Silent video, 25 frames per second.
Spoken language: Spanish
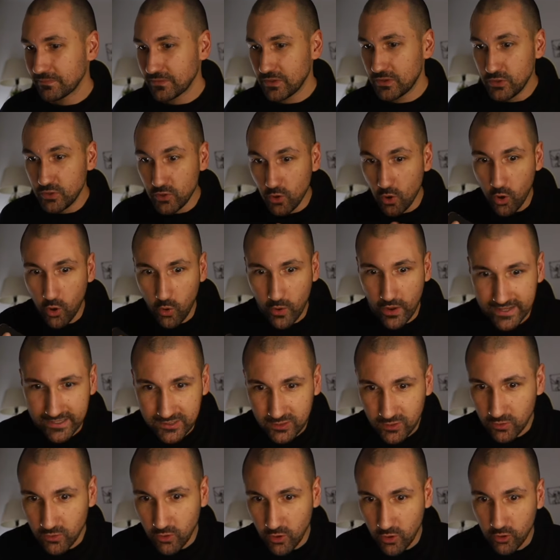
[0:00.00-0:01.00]
no lo he
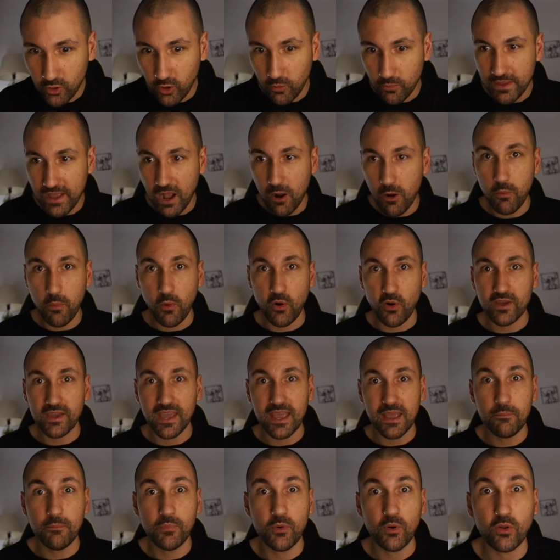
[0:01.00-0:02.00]
hecho, no lo he copiado. ¿Por
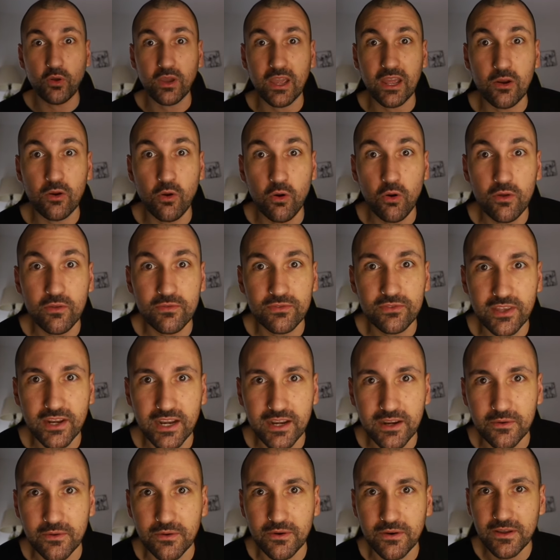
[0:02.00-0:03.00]
qué? Porque no lo
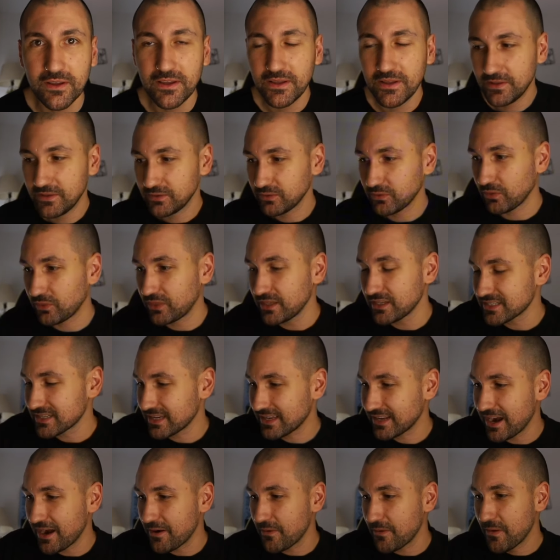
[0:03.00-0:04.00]
entreno. Entonces,
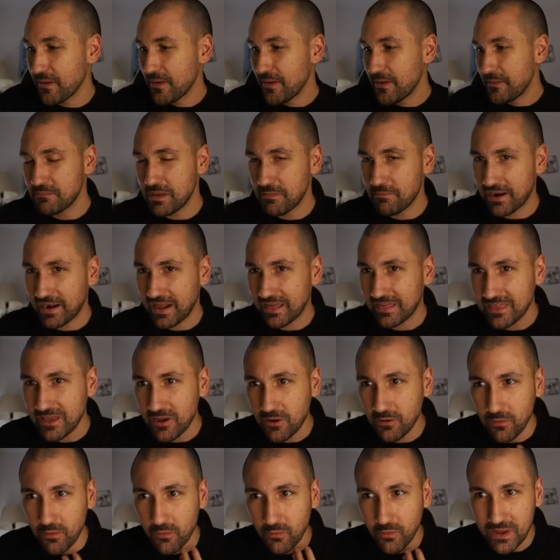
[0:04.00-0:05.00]
claro, me parece
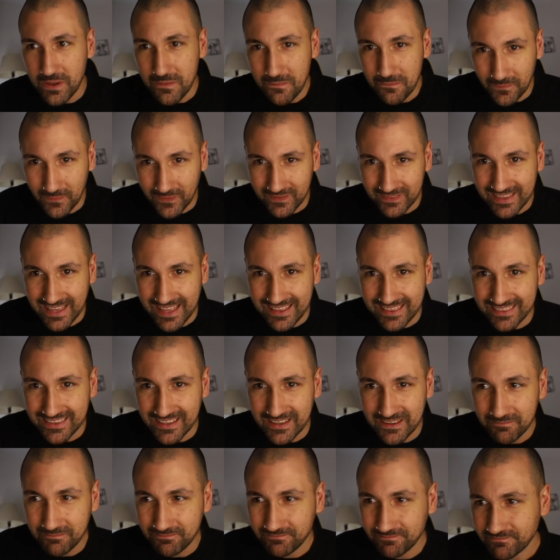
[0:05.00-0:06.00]
como muy
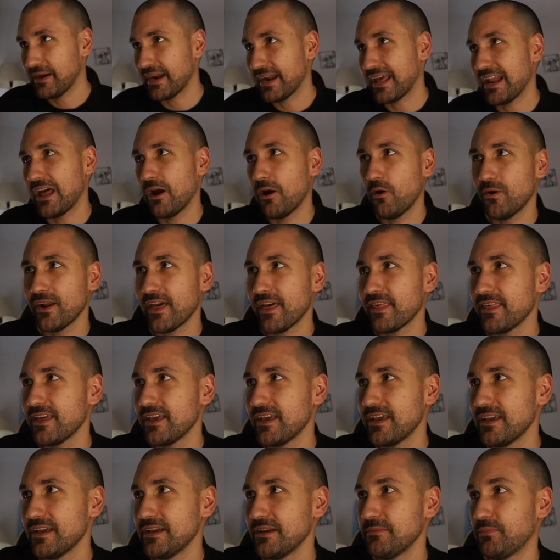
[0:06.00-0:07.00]
importante para la hora
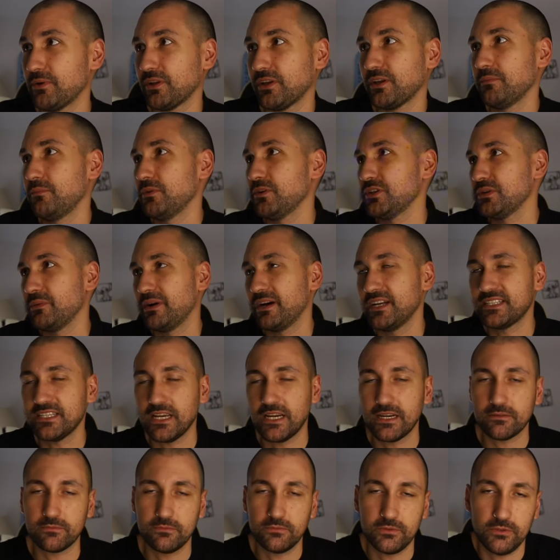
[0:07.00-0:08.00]
de, por ejemplo, si vas a
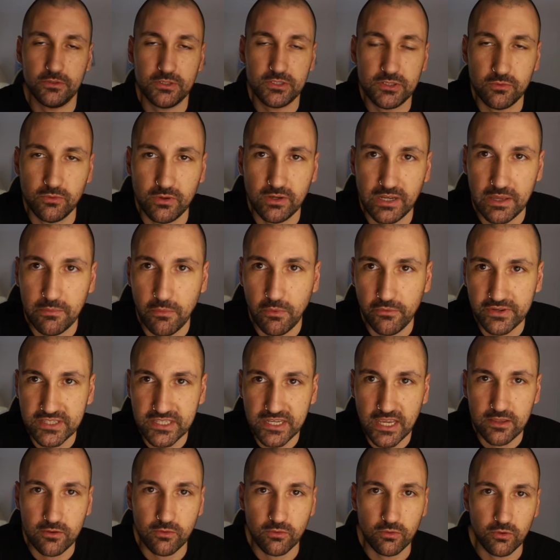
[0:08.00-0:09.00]
echar es un Game
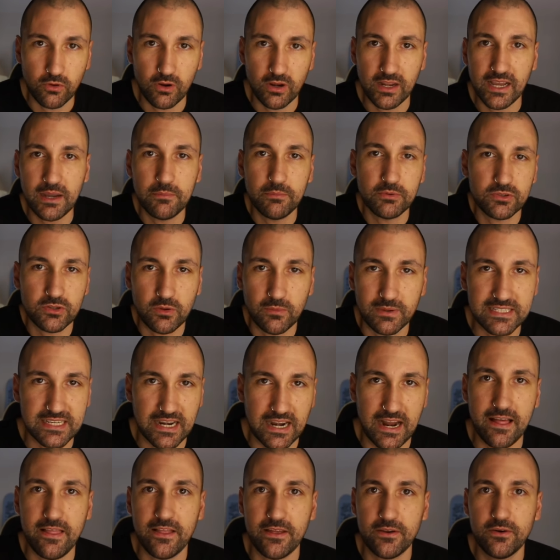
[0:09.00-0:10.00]
of ir con un colega, pues no
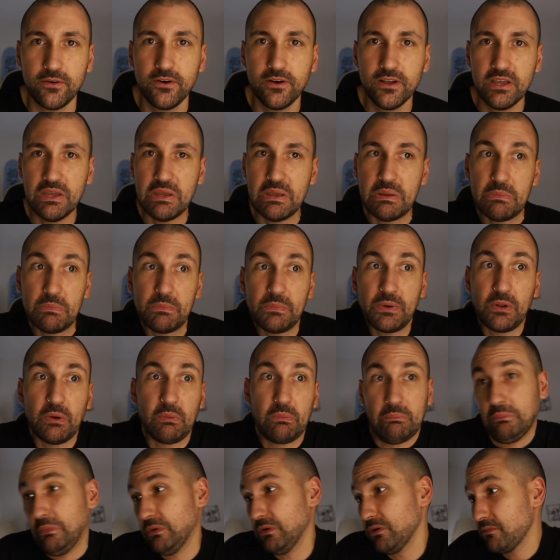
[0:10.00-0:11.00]
pasa nada, ¿no?
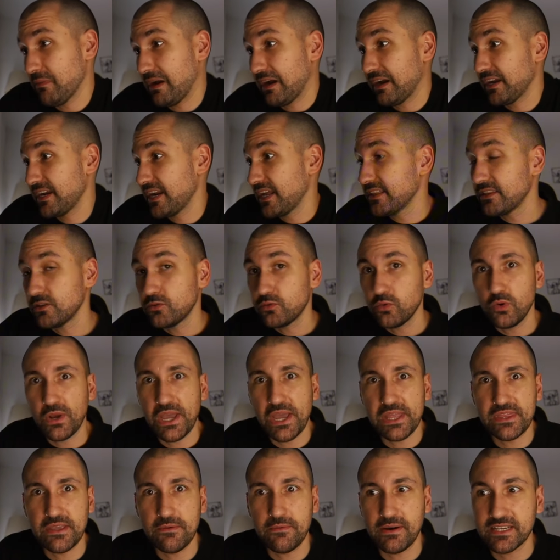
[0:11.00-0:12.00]
Pero bueno, imagínate tú
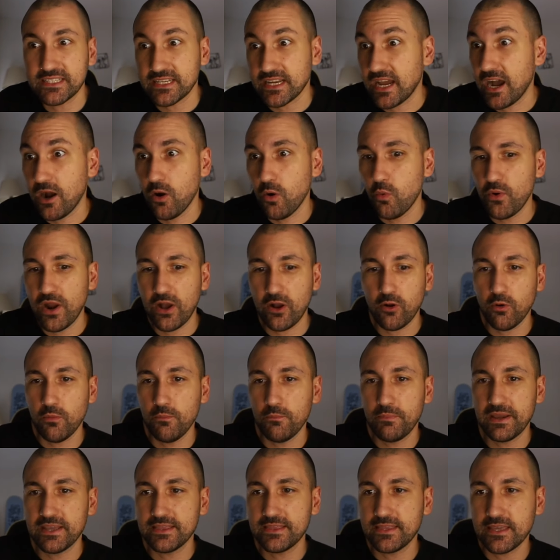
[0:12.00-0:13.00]
que te vas a una
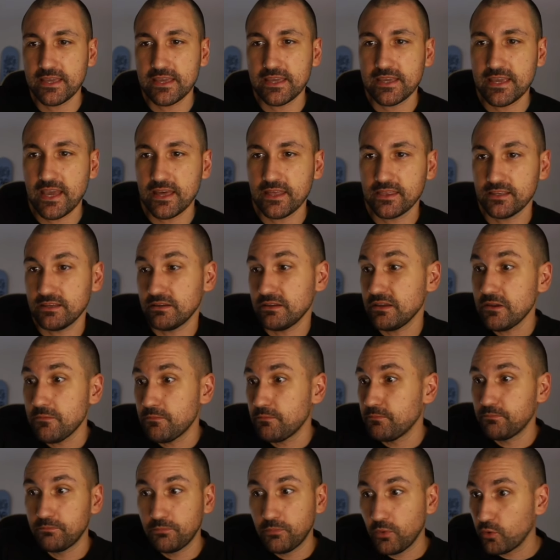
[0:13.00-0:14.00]
competi y, hace, y
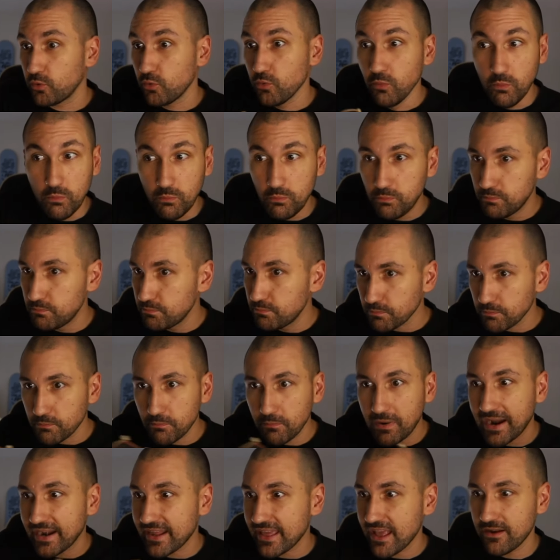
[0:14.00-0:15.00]
por un
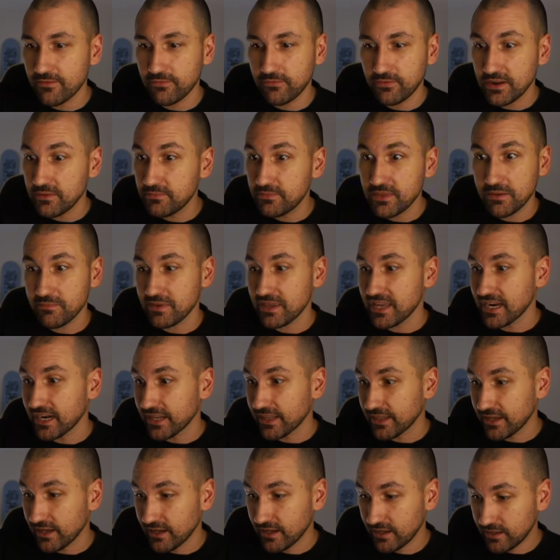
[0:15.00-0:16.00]
varial flip de
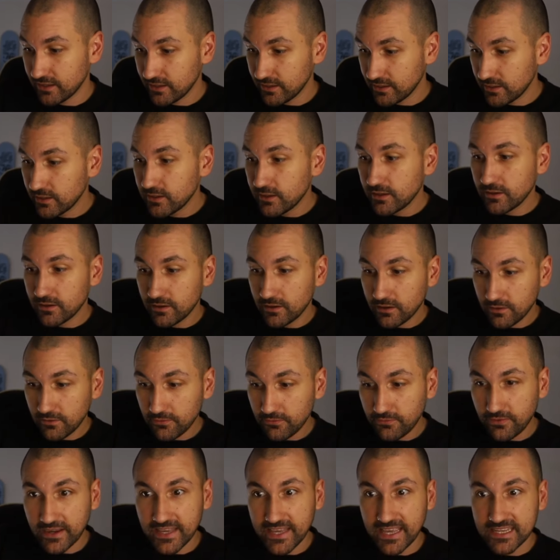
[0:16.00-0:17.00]
mierda
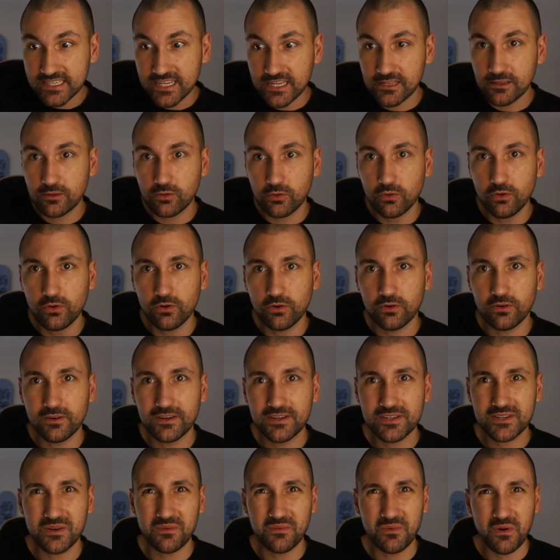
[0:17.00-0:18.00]
fallas el truco.
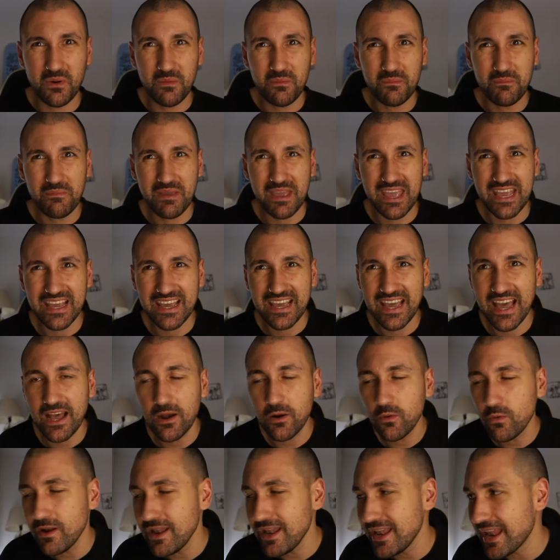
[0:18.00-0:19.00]
Es como, me
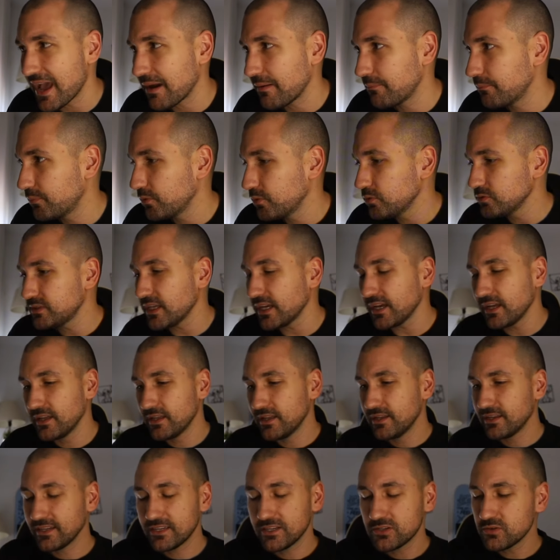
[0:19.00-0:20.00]
cago en la puta,
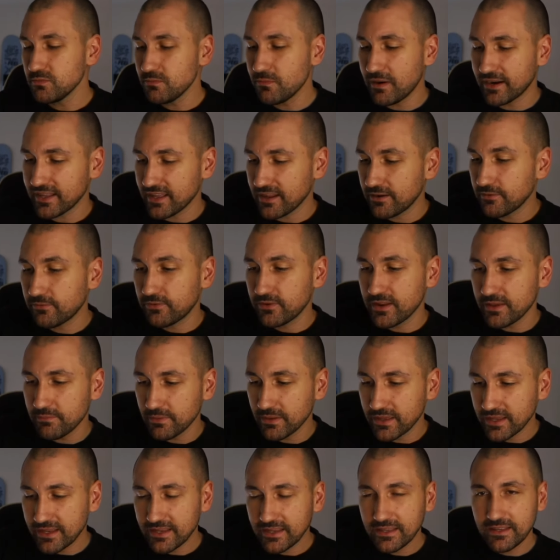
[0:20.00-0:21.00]
que es un varial flip
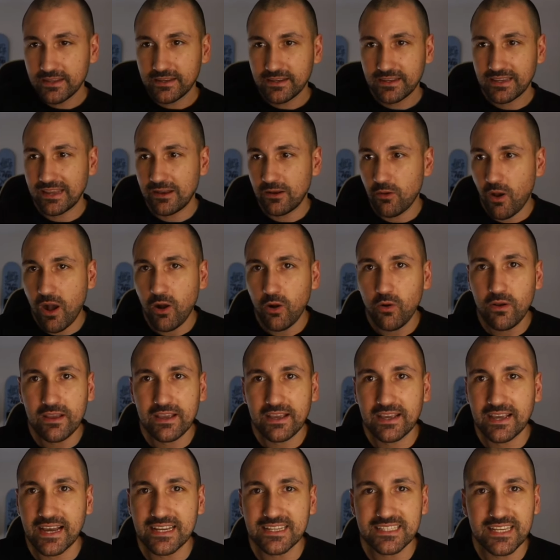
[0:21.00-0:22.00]
que lo hago
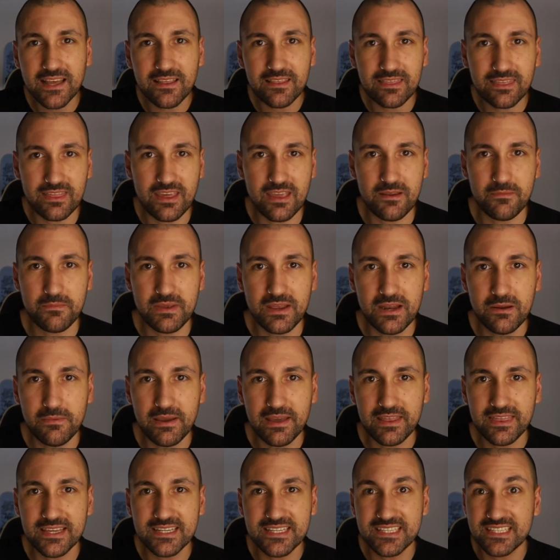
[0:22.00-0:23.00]
en casa 100.000
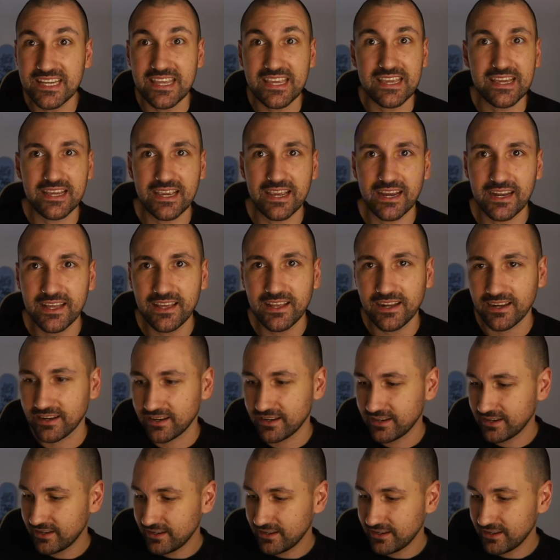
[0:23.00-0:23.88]
veces sin querer